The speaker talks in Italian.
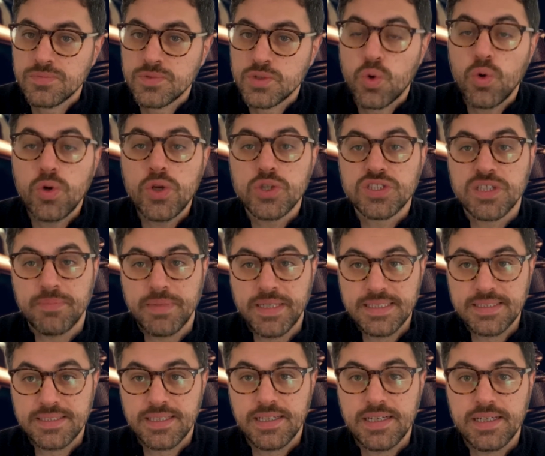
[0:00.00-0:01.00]

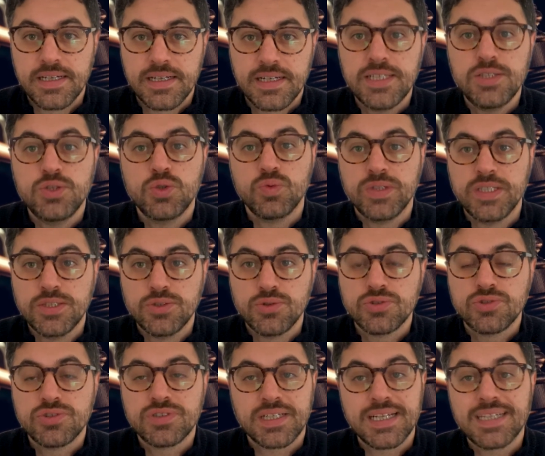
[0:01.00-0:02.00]
Curiosamente, nel Regno
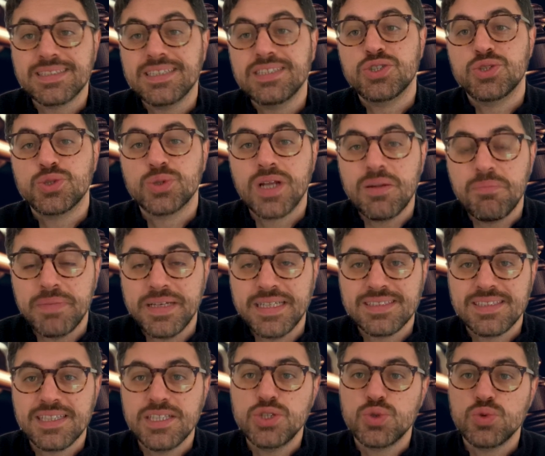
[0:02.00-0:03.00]
Unito
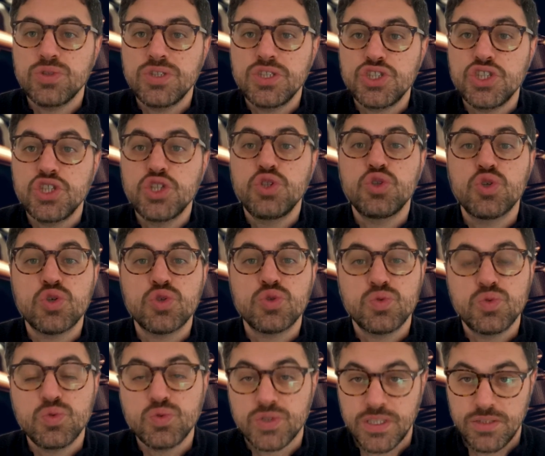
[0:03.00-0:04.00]
tradizionalmente i giudici non
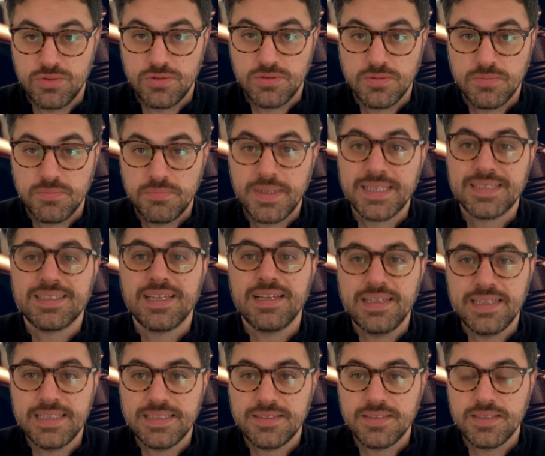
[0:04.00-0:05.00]
usano
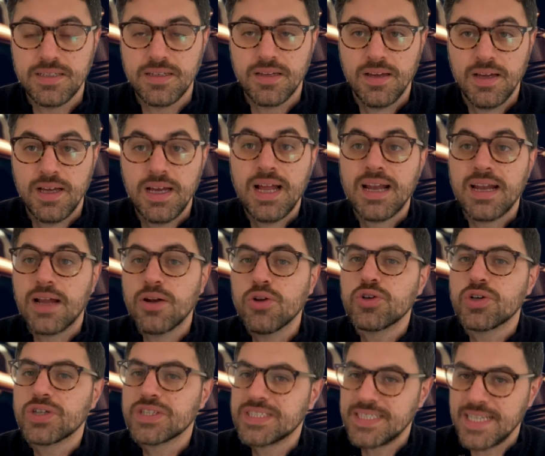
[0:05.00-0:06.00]
martelletti. La
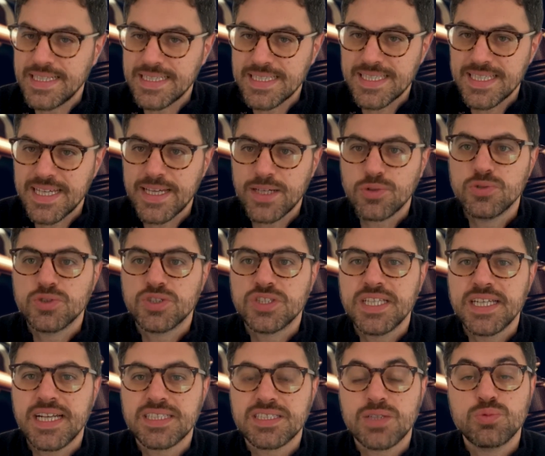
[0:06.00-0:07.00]
loro assenza è
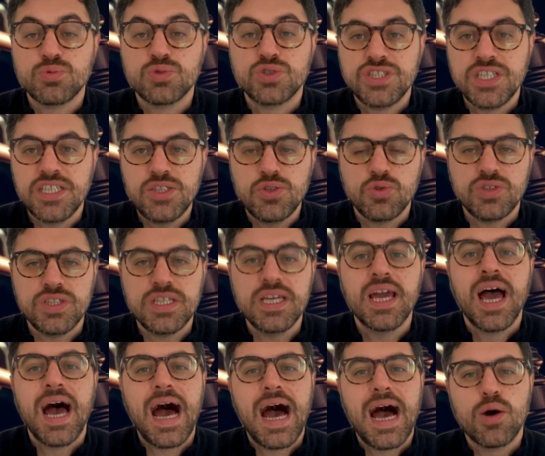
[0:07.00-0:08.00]
considerata un segno di
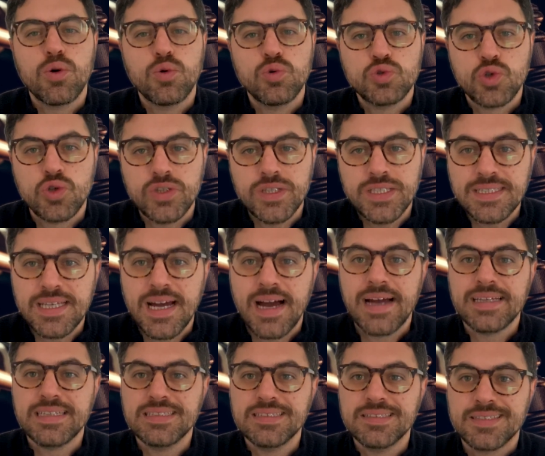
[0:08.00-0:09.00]
autorità
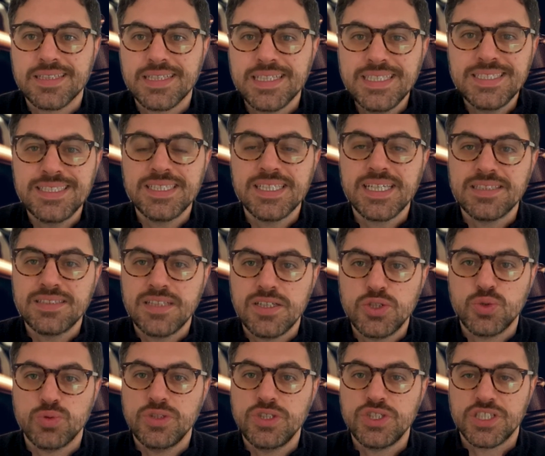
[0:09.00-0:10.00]
intrinseca del
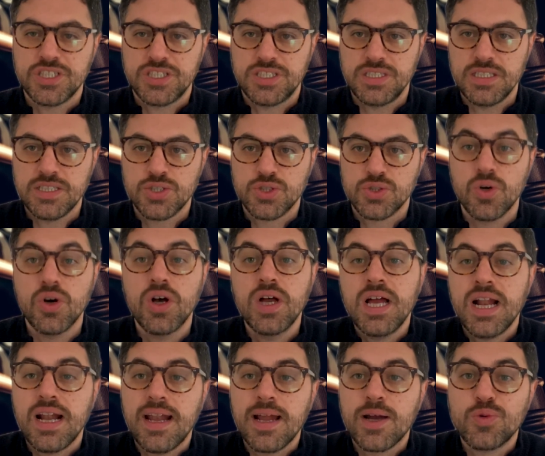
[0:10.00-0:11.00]
giudice stesso,
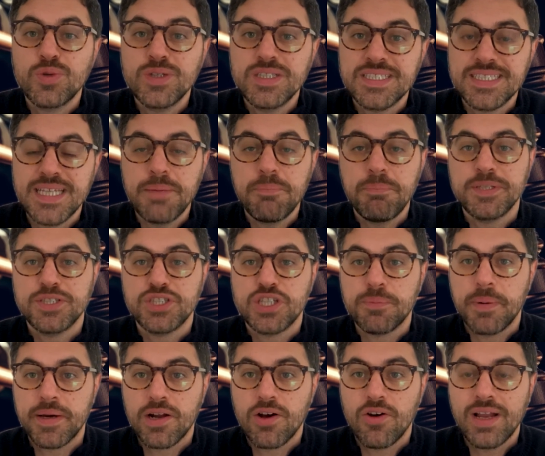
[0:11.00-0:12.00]
la cui semplice
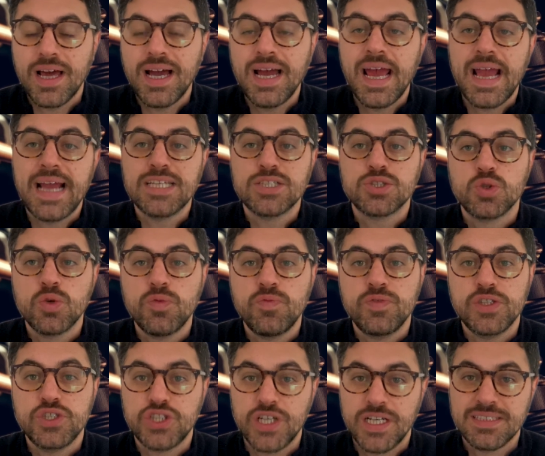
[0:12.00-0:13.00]
parola è
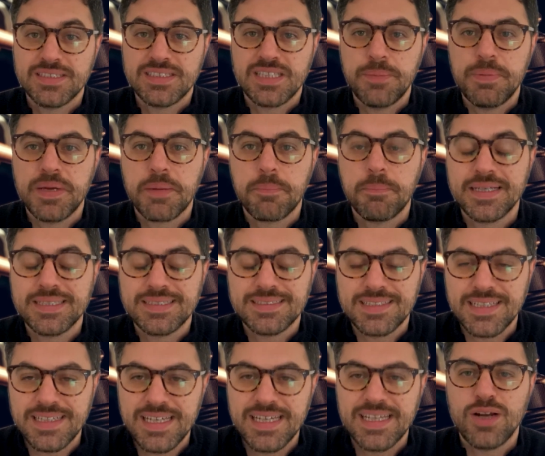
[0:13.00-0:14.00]
sufficiente per
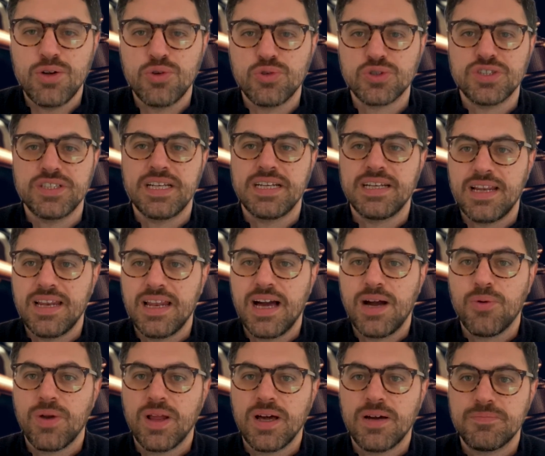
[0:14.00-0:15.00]
mantenere l'ordine
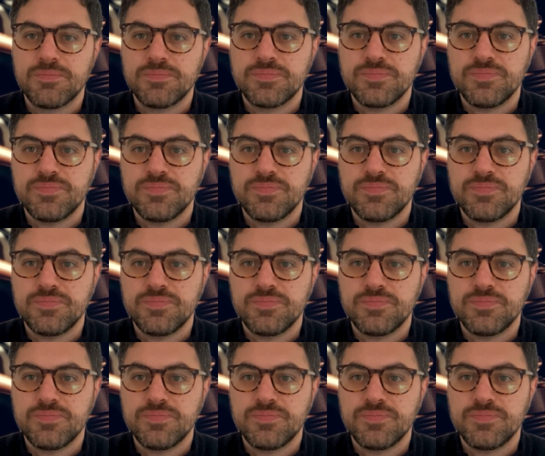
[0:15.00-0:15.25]
nell'aula.